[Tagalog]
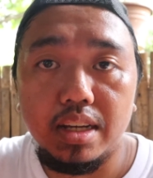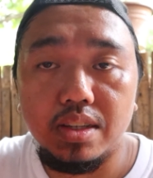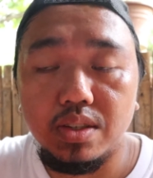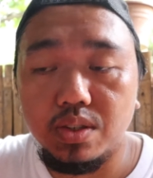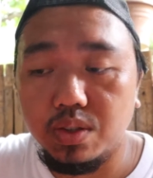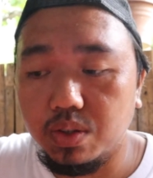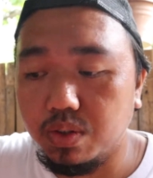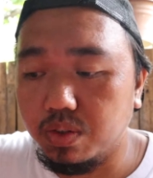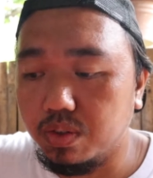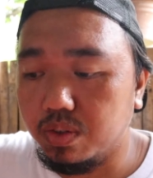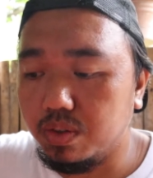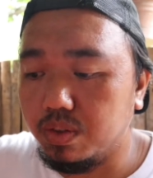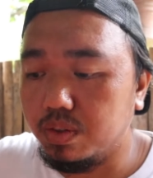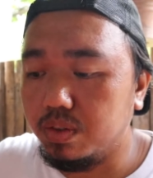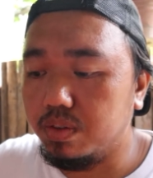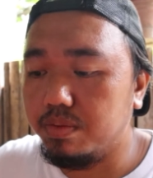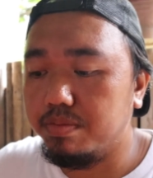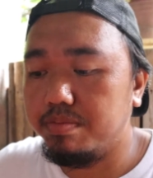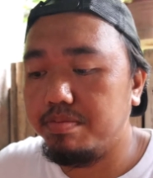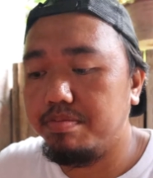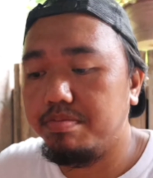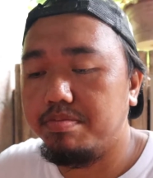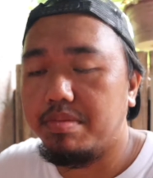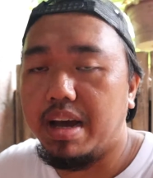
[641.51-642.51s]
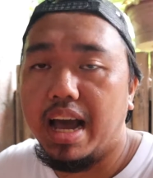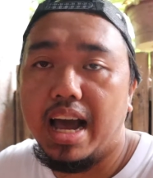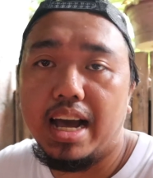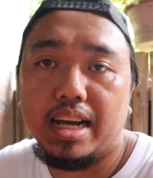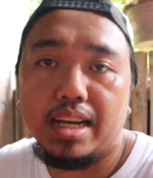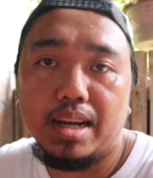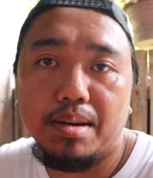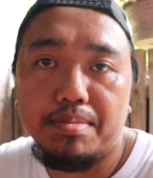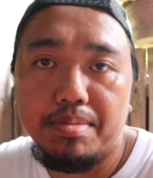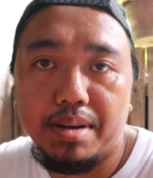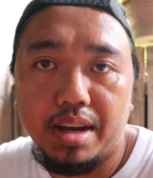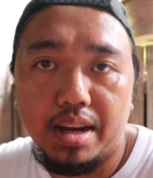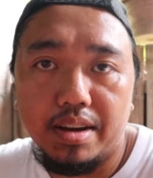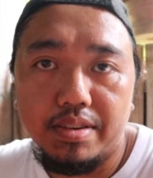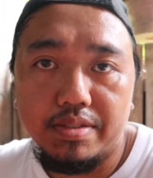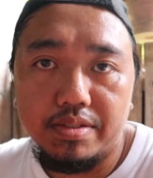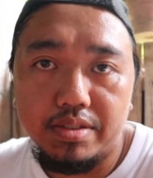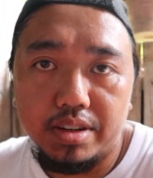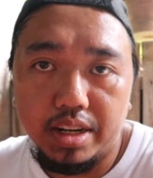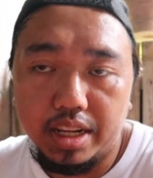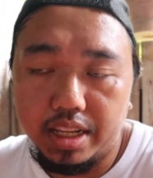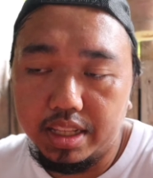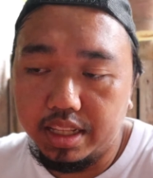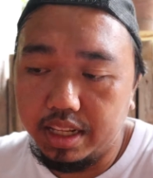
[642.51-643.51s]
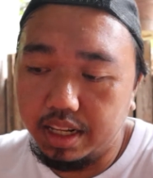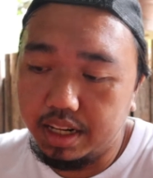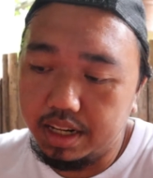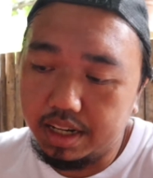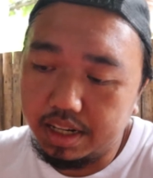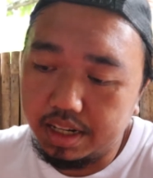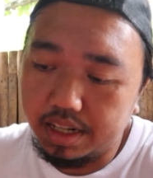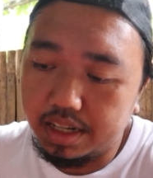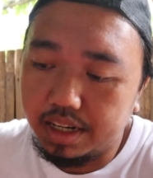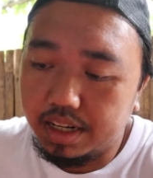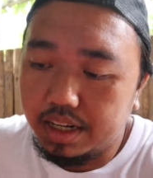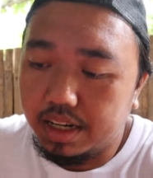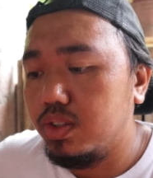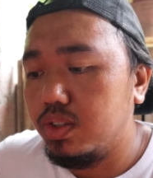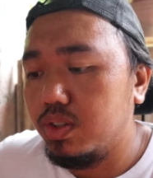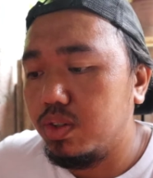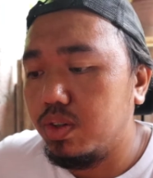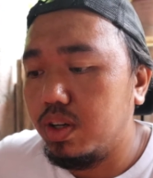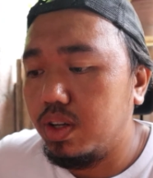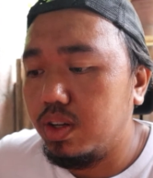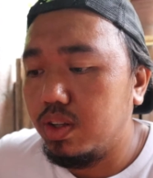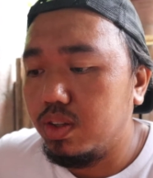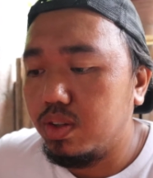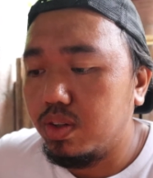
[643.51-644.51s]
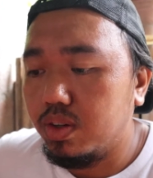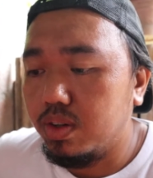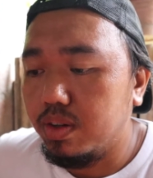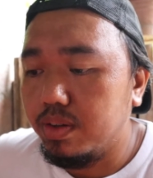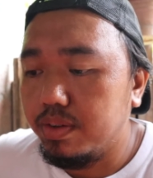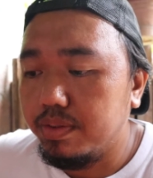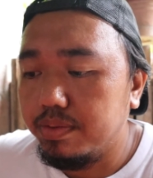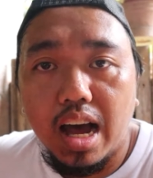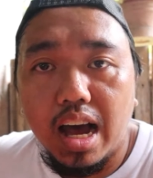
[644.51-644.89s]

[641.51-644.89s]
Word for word: So, maaga pa for dinner. So, ano to?